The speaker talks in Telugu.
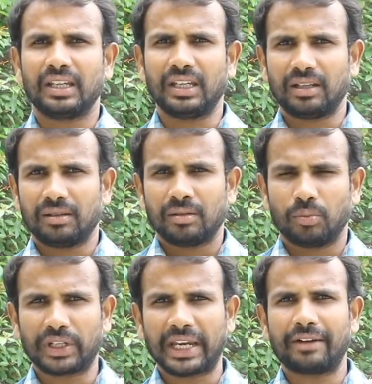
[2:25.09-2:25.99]
ఈ
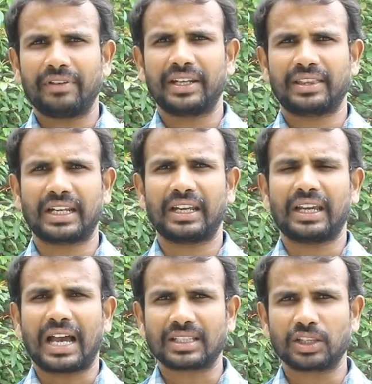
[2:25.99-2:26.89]
ముఖ్యంగా వీరిద్దరి
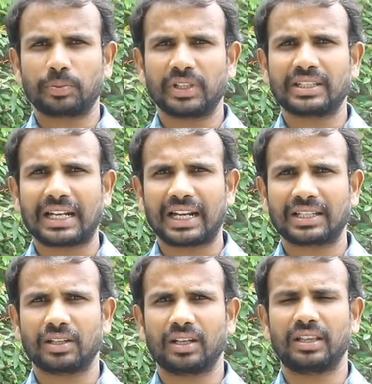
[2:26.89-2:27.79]
అసంతృప్తిని
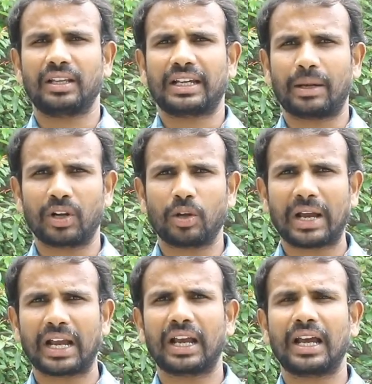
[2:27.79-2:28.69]
చల్లార్చే క్రమంలో
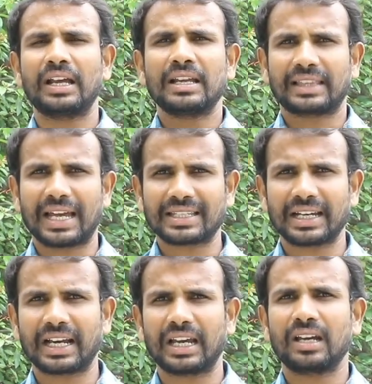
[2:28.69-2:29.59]
బాగా భాగంగా
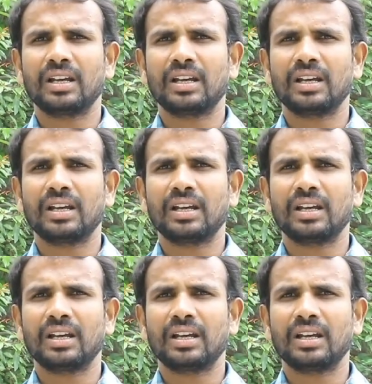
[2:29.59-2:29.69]
తాజాగా